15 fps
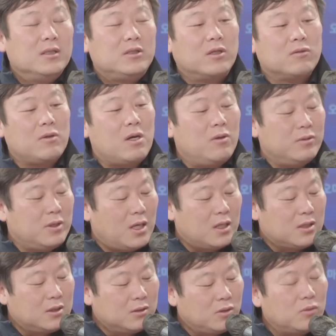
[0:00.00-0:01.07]

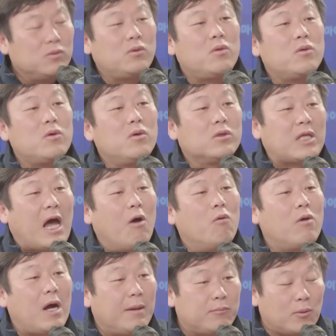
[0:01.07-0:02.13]
전광훈이가 그 정도로
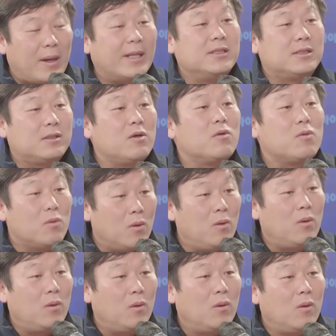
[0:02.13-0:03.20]
당원가입도 많이
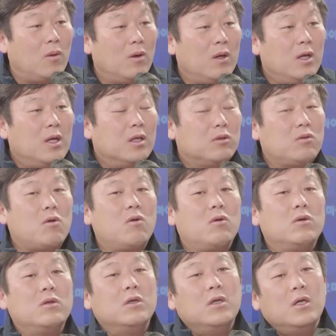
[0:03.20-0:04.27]
시켰고
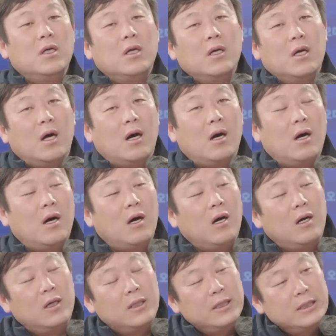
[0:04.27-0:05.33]
또
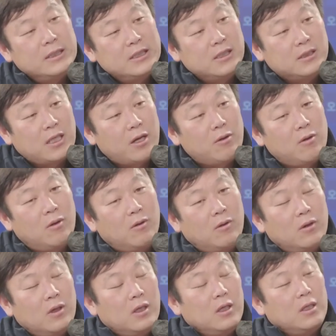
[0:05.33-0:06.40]
어, 실제로
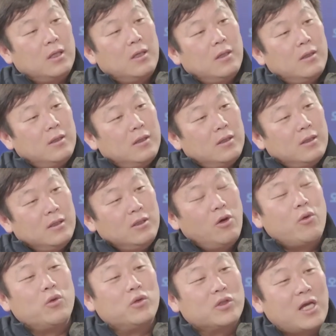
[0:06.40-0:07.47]

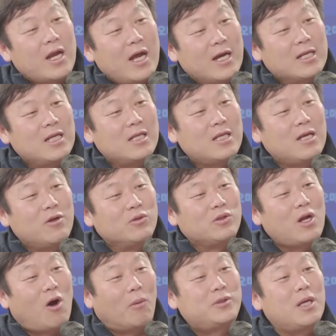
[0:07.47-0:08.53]
여론조사를 하게 됐는데
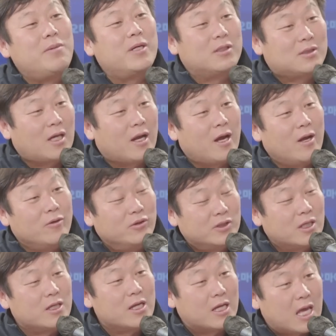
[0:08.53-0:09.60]
여론조사를 없애버렸잖아요.
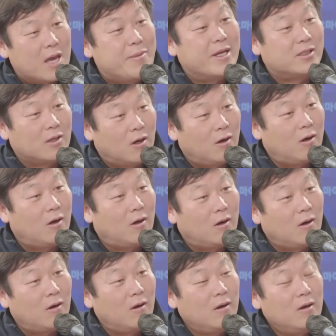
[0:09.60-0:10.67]
윤석열이
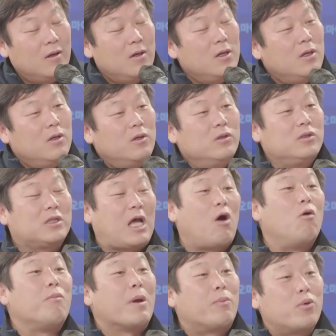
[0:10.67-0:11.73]
개입해서. 네. 그래서
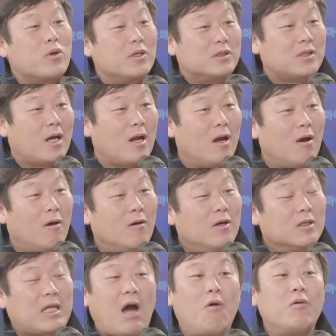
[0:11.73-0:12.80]
당원 백 퍼센트 됐잖아요.
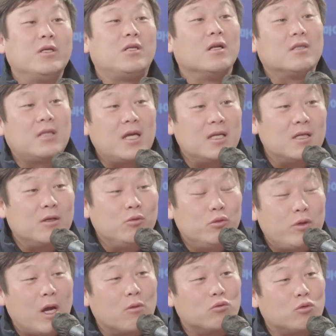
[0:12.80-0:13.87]
당원이 절대적
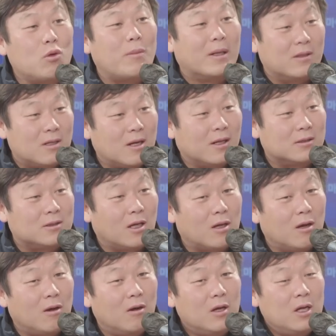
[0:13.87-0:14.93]
유리한 구도를
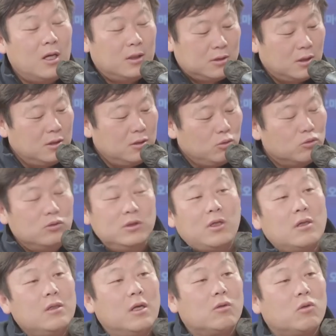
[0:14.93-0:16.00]
만들어놨잖아요. 저는
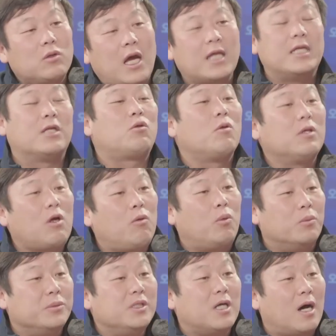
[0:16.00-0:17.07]
윤석열도 다 내통했다고
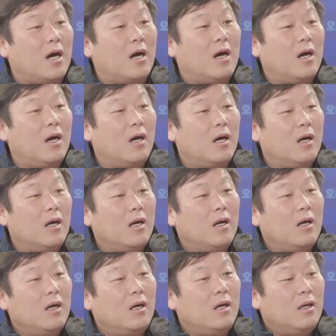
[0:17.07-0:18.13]
봅니다.
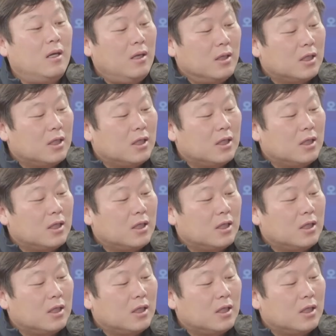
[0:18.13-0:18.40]
음...